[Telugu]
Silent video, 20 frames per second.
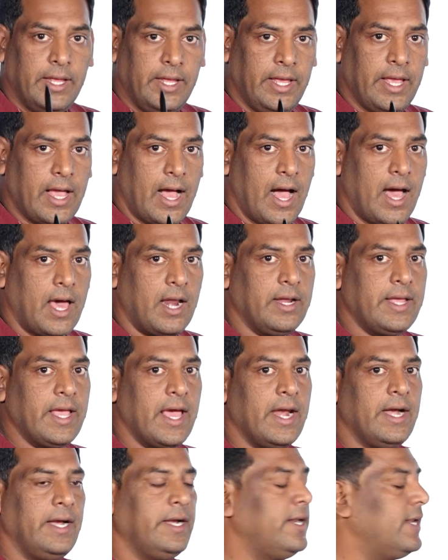ఈ ఆరు
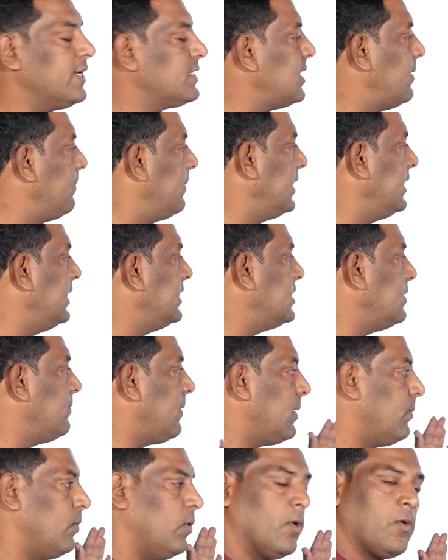గ్యారంటీలకు సంబంధించి
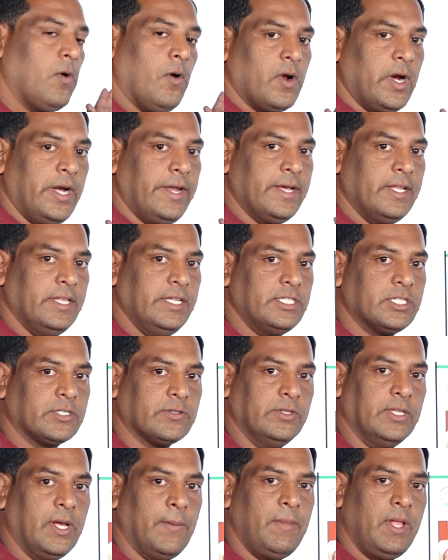మనం ఒక్కొక్కటిగా
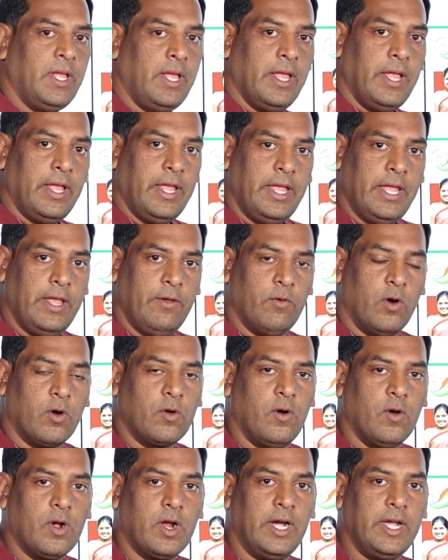తీసుకుందాం ఈ
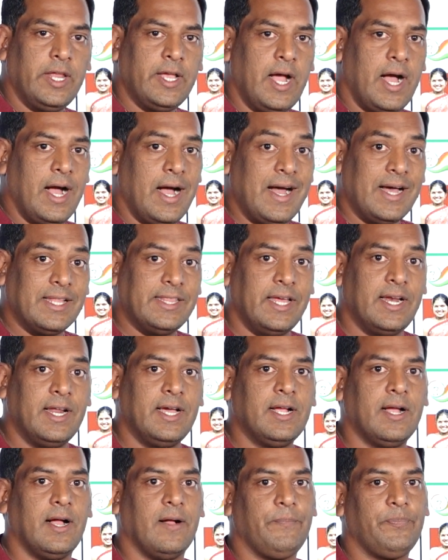ఒక్కొక్కటిగా
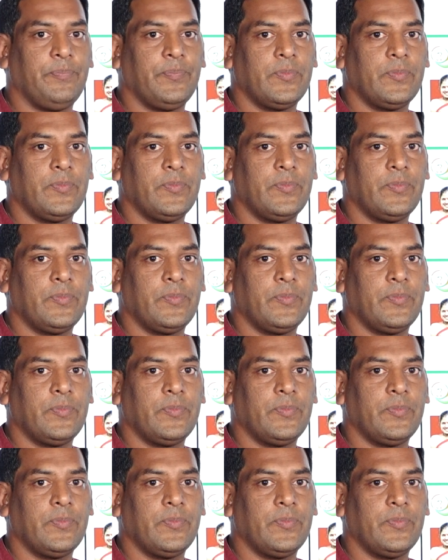అదనంగా